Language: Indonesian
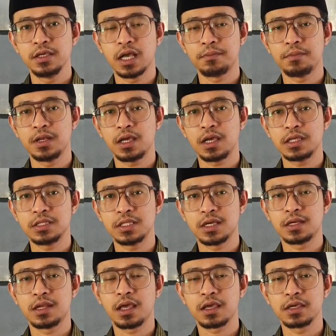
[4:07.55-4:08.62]
yang mana
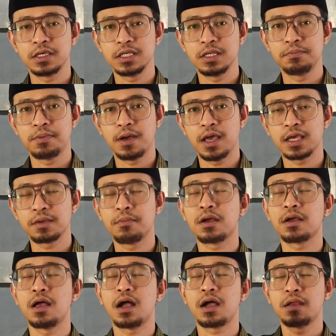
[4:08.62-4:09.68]
ketika daging ini baik
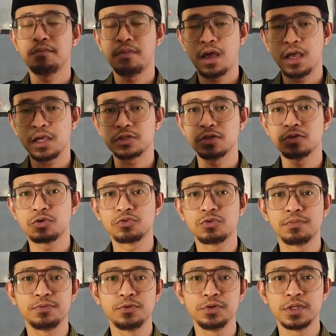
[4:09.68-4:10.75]
maka akan baik seluruh
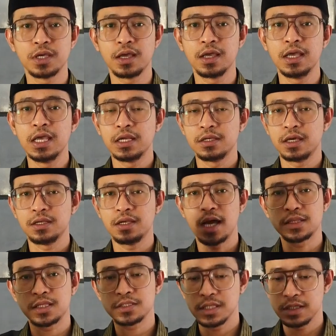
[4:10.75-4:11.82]
tubuhnya dari
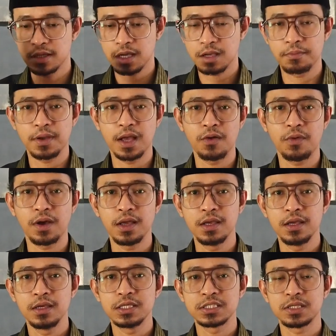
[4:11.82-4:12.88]
atas hingga ke bawah.